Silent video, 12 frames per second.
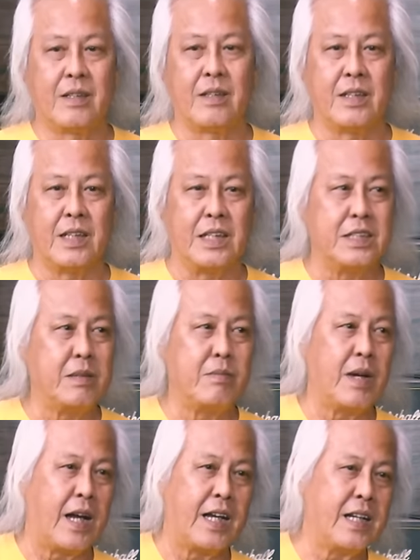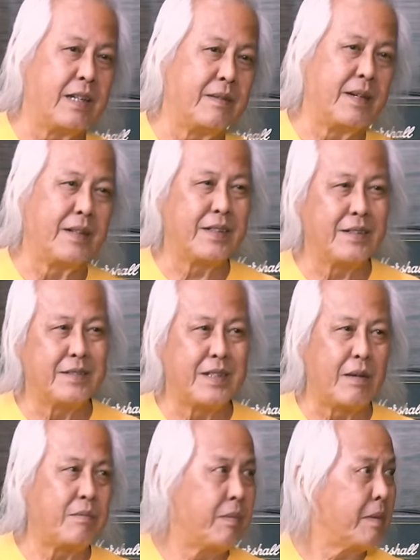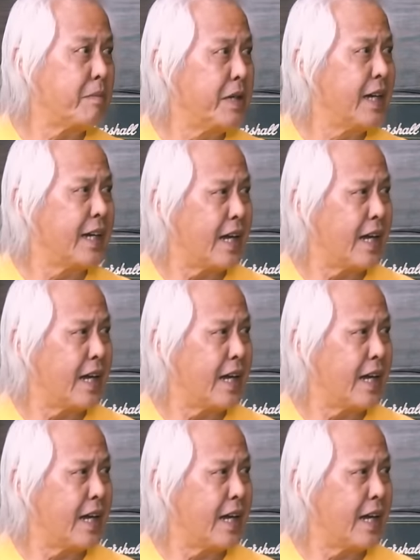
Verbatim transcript: ก็เหนื่อยชิบหายเลยแบบก็แต่เป็นเพื่อน